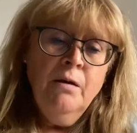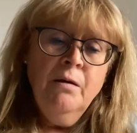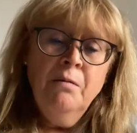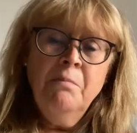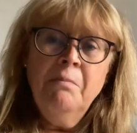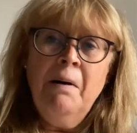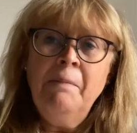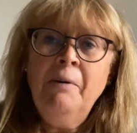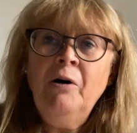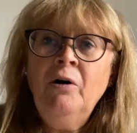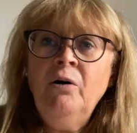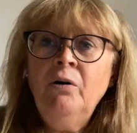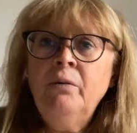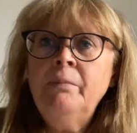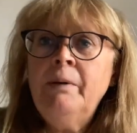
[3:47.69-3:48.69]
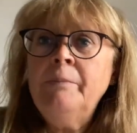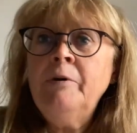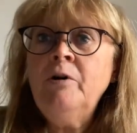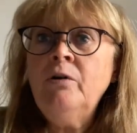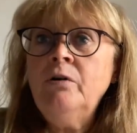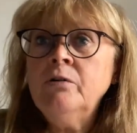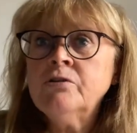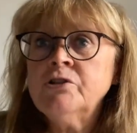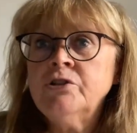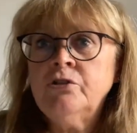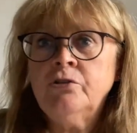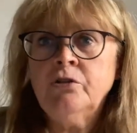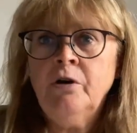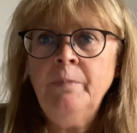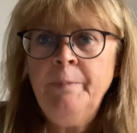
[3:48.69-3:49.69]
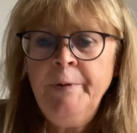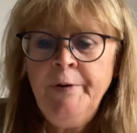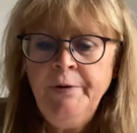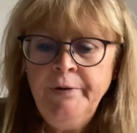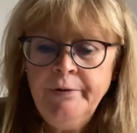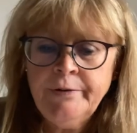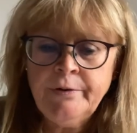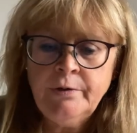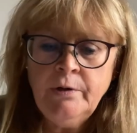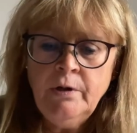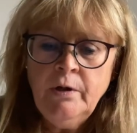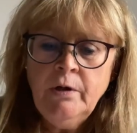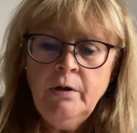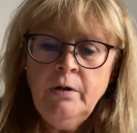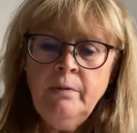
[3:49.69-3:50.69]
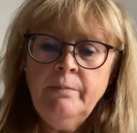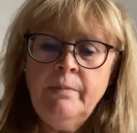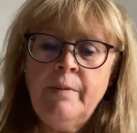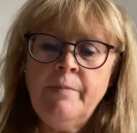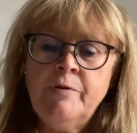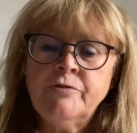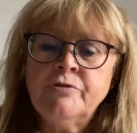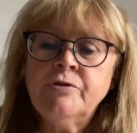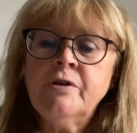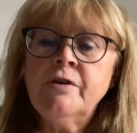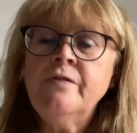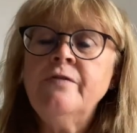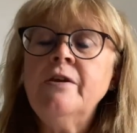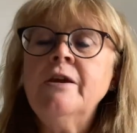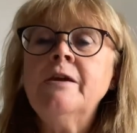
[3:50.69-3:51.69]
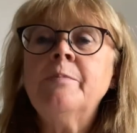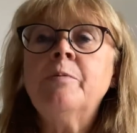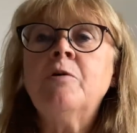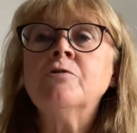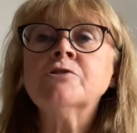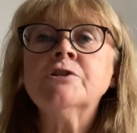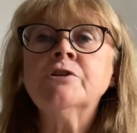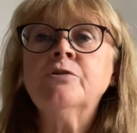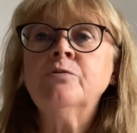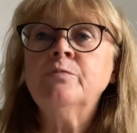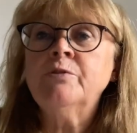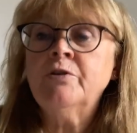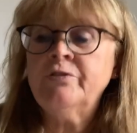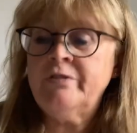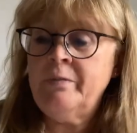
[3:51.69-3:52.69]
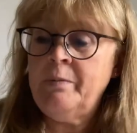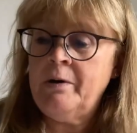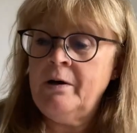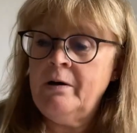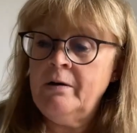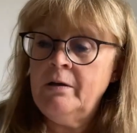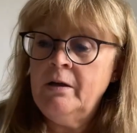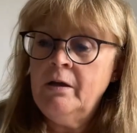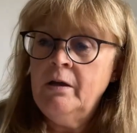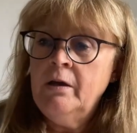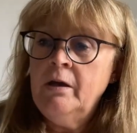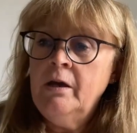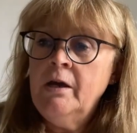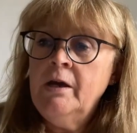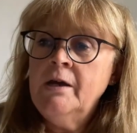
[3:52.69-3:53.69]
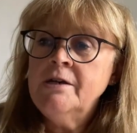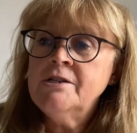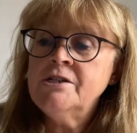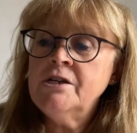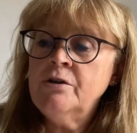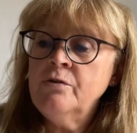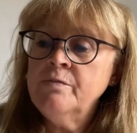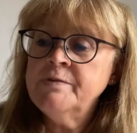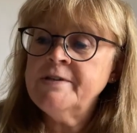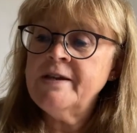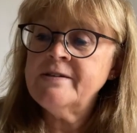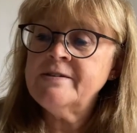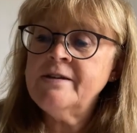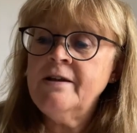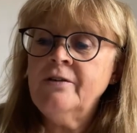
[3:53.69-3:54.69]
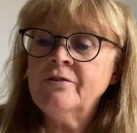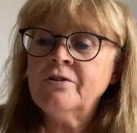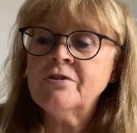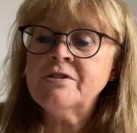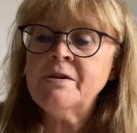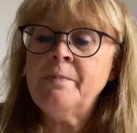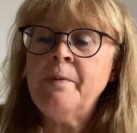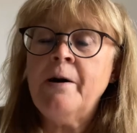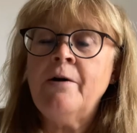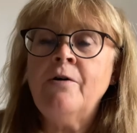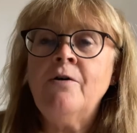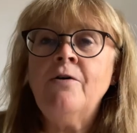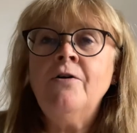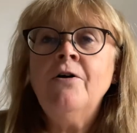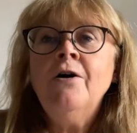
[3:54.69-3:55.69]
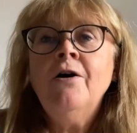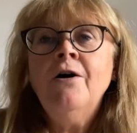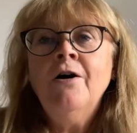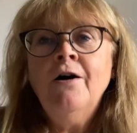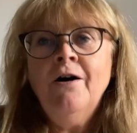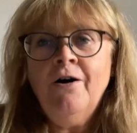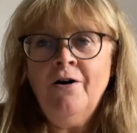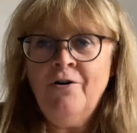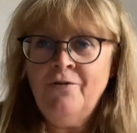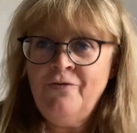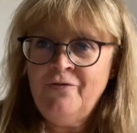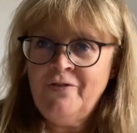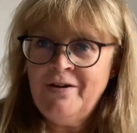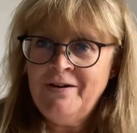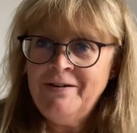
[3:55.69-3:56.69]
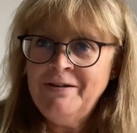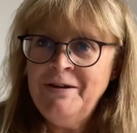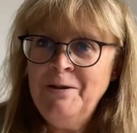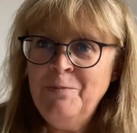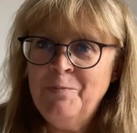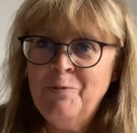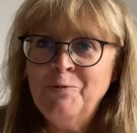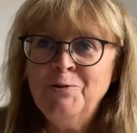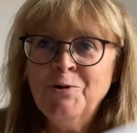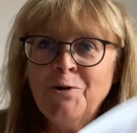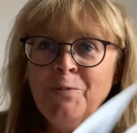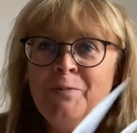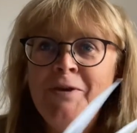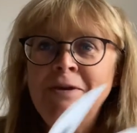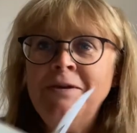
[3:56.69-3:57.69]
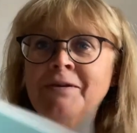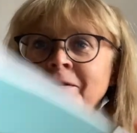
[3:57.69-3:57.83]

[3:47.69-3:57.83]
Maman, maman, j'ai trop peur. Maman se réveille et prend Jérôme dans ses bras. Jérôme s'installe entre ses parents. Enfin, il peut dormir.